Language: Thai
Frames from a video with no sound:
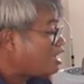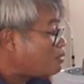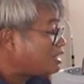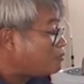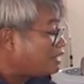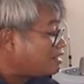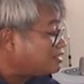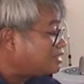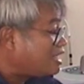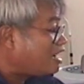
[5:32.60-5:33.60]
เอามาทำทราน
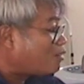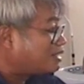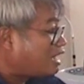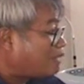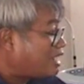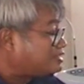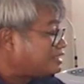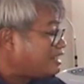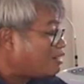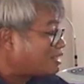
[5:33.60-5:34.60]
ซิสเตอร์เอามาทำไอ
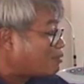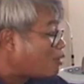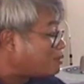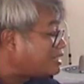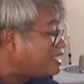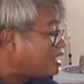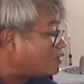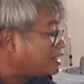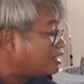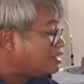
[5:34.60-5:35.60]
ซีเอามาทำคอมพิวเตอร์ให้
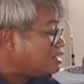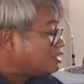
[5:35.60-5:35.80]
เราเนี่ย